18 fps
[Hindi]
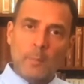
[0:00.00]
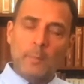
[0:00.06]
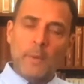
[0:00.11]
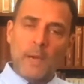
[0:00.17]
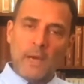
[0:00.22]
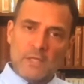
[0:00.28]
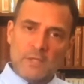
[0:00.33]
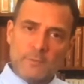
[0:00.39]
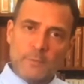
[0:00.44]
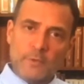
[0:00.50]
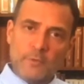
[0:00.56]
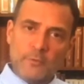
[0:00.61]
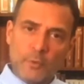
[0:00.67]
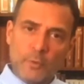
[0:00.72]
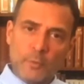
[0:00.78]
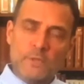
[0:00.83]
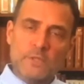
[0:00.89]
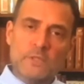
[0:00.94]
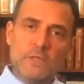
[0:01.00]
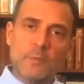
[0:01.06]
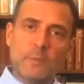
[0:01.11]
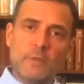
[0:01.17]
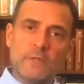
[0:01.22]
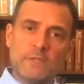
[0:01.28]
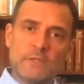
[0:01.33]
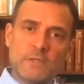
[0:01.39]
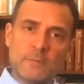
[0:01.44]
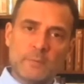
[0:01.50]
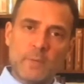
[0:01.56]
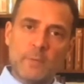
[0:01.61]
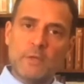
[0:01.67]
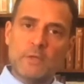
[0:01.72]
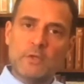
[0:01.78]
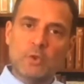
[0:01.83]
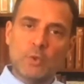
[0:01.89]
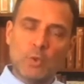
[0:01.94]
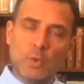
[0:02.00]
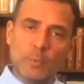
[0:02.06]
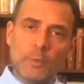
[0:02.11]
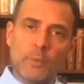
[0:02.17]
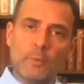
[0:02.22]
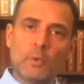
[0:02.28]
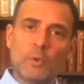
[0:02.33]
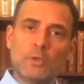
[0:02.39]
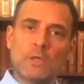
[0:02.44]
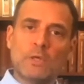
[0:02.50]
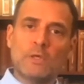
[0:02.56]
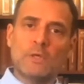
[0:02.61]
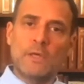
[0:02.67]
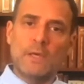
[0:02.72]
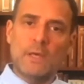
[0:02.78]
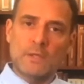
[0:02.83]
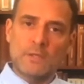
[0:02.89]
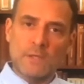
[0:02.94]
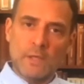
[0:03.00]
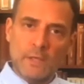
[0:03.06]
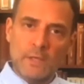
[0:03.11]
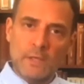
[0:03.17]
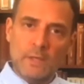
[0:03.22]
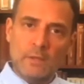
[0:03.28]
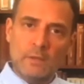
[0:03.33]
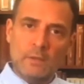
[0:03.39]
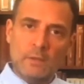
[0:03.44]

पास परफॉर्मेंस के बेसिस पे बच्चों को प्रमोट कर देना चाहिए